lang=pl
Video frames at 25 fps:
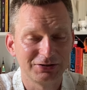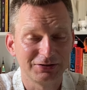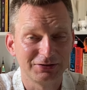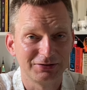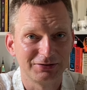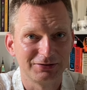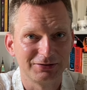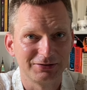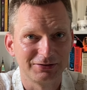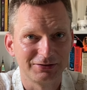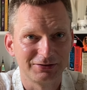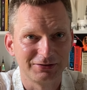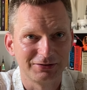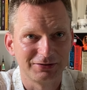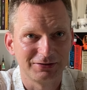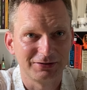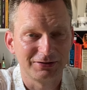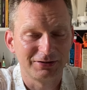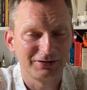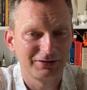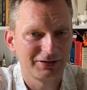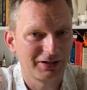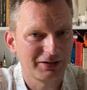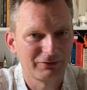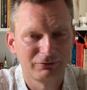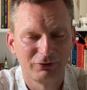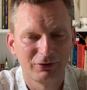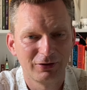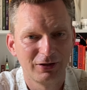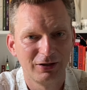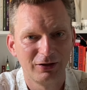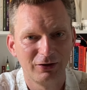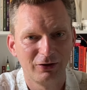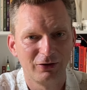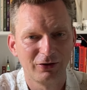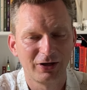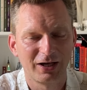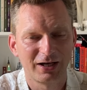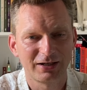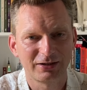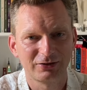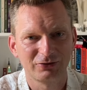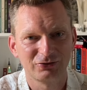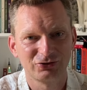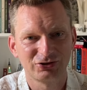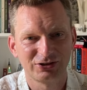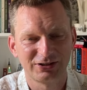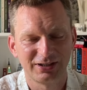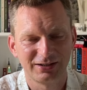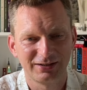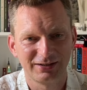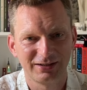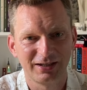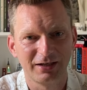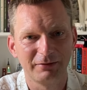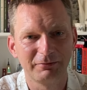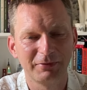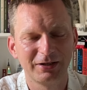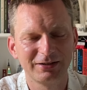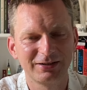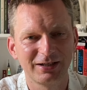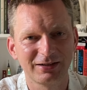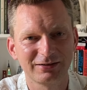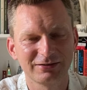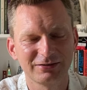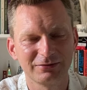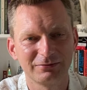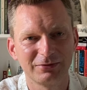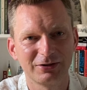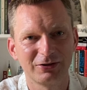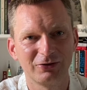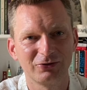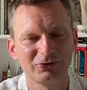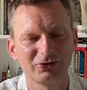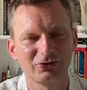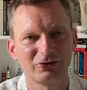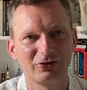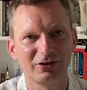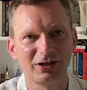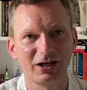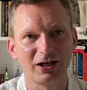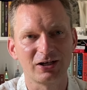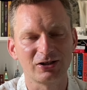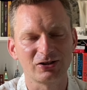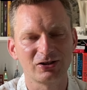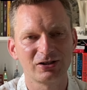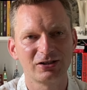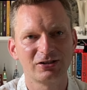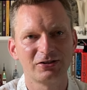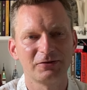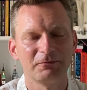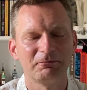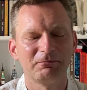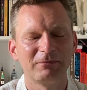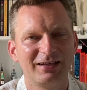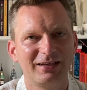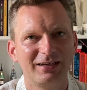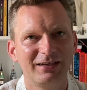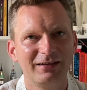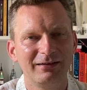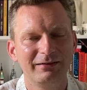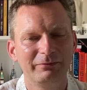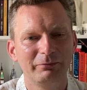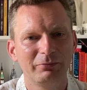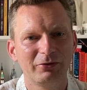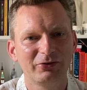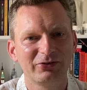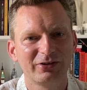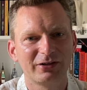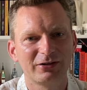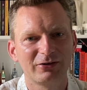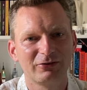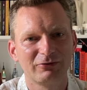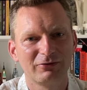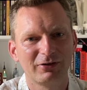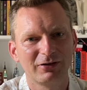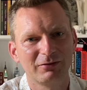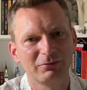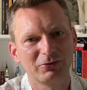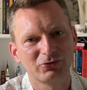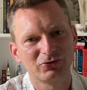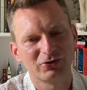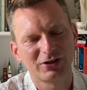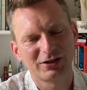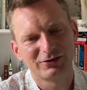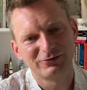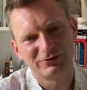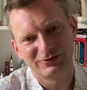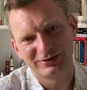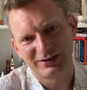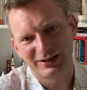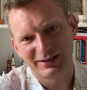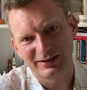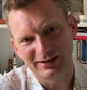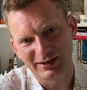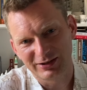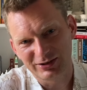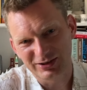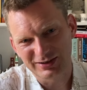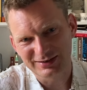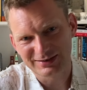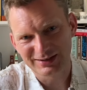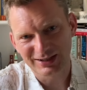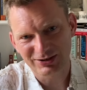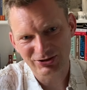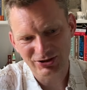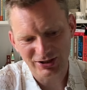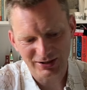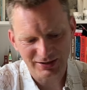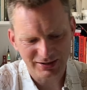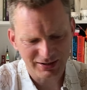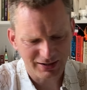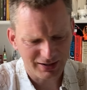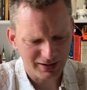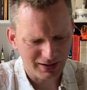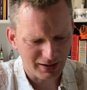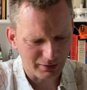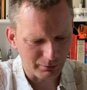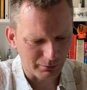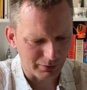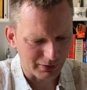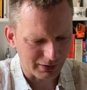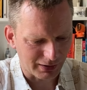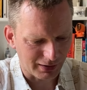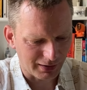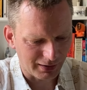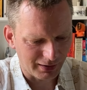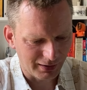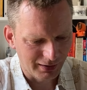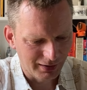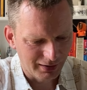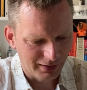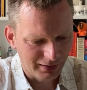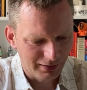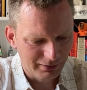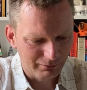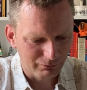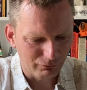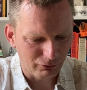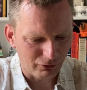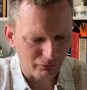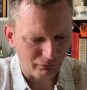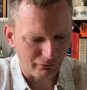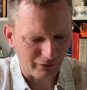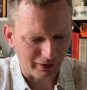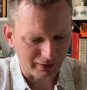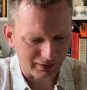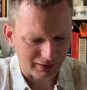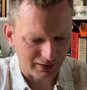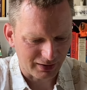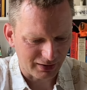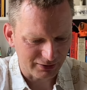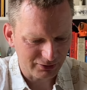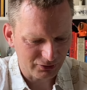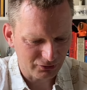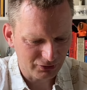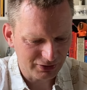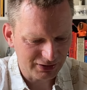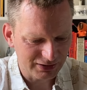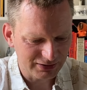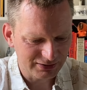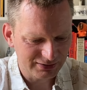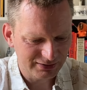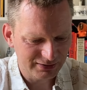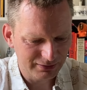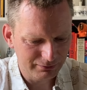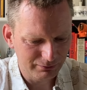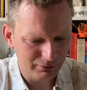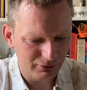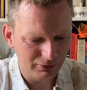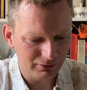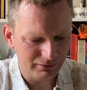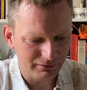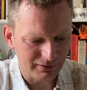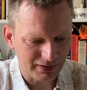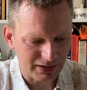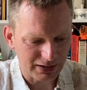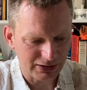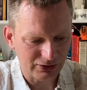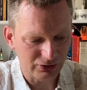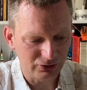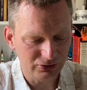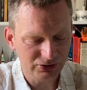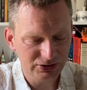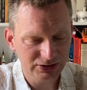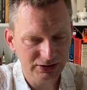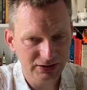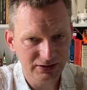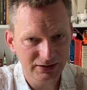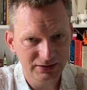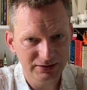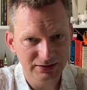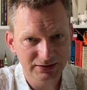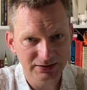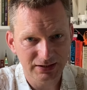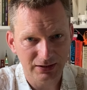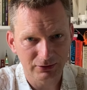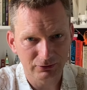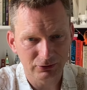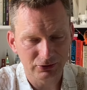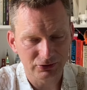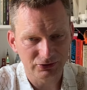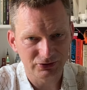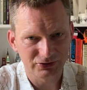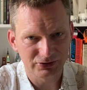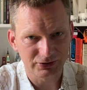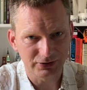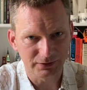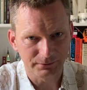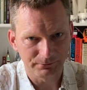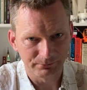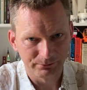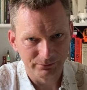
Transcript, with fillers: e, jak w ogóle ogarnąć ten temat, jak sobie go skojarzyć. I postanowiłem poszukać w internecie znaczenia habra, bo watka to jest symbol wierności i stałości.